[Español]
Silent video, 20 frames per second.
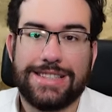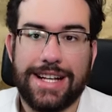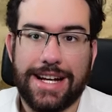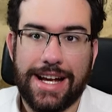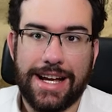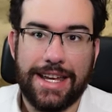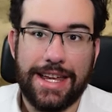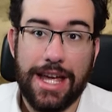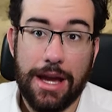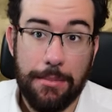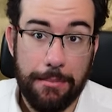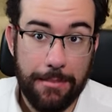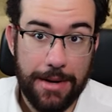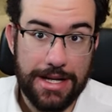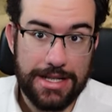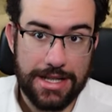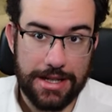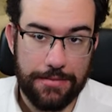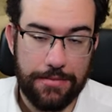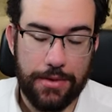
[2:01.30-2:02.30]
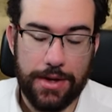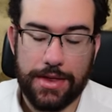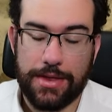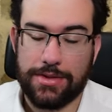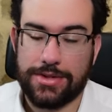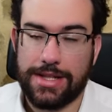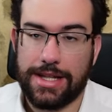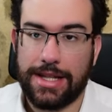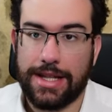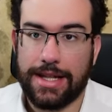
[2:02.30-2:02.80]
sacaría más
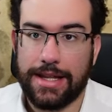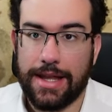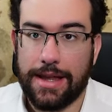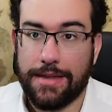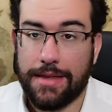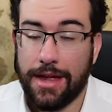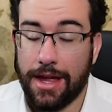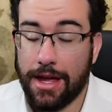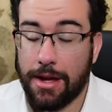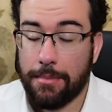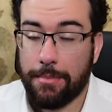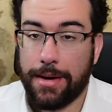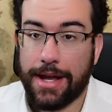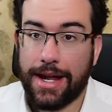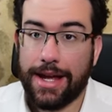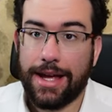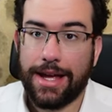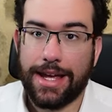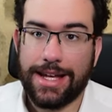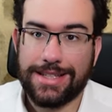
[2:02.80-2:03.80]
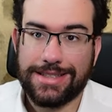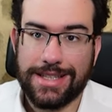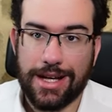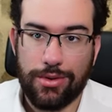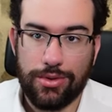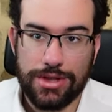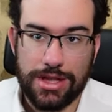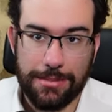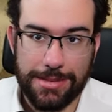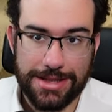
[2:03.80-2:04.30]
refuerzos de liquidez para esta
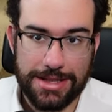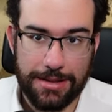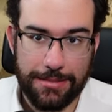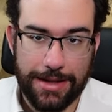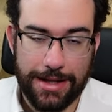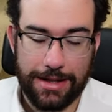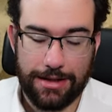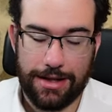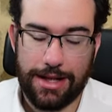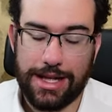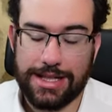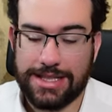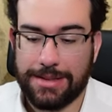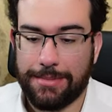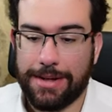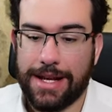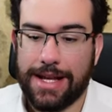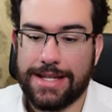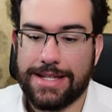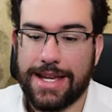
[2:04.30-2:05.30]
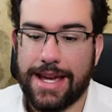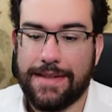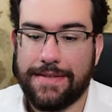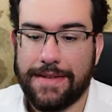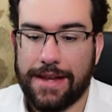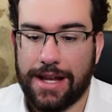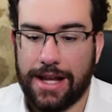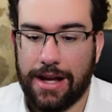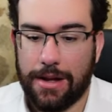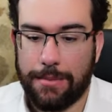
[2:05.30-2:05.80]
última semana, la semana ya
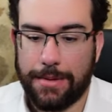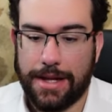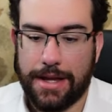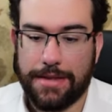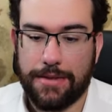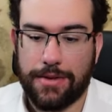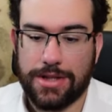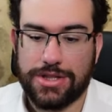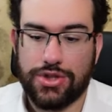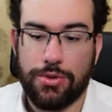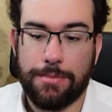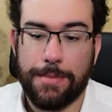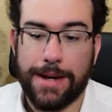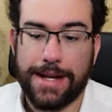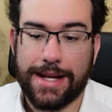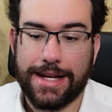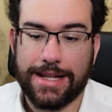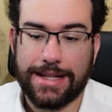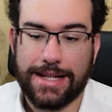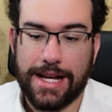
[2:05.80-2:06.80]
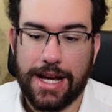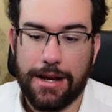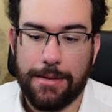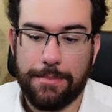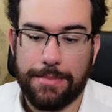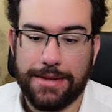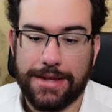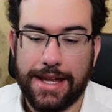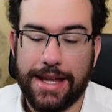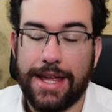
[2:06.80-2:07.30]
del halving, haciendo así un market
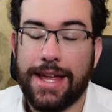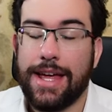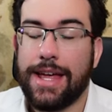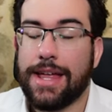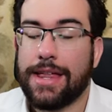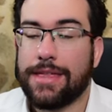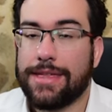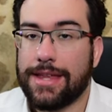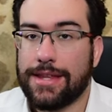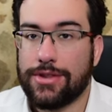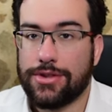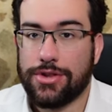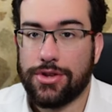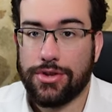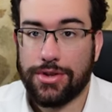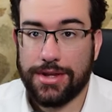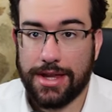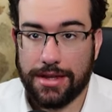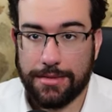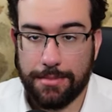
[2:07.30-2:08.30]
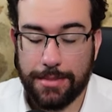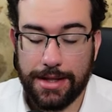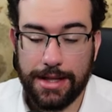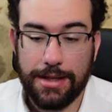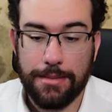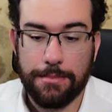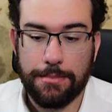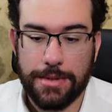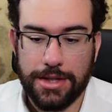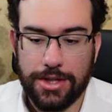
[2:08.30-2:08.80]
cap de 110
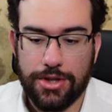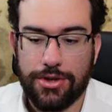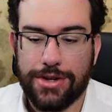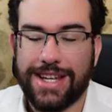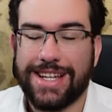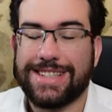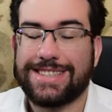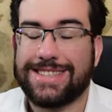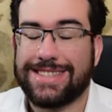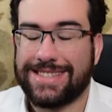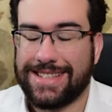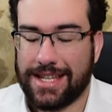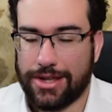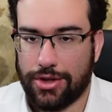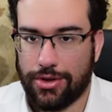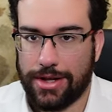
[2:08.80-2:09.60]
mil millones de